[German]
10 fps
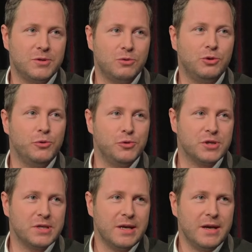zu
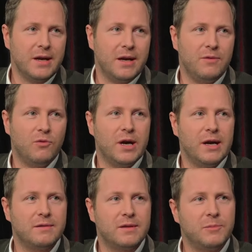schützen. In
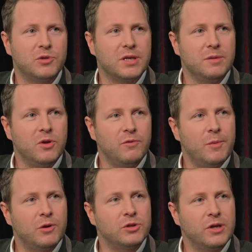Wahrheit demonstriert man da, weil
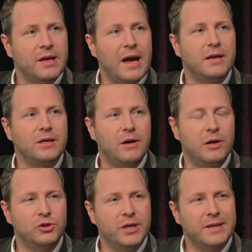man anscheinend,
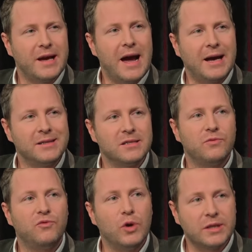anscheinend Angst
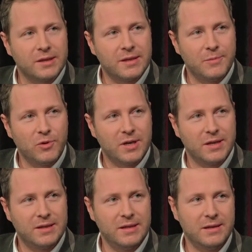vor der
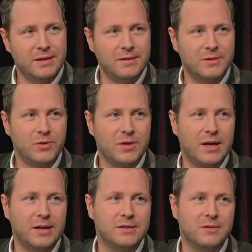Demokratie hat und
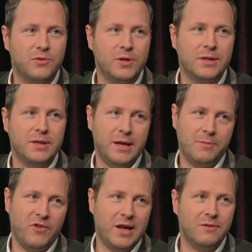Angst vor
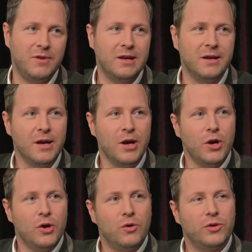einem Wählerwillen.
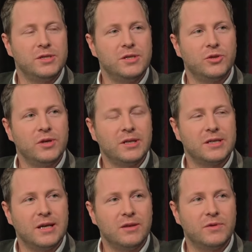Und es ist schon
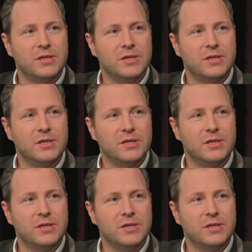interessant,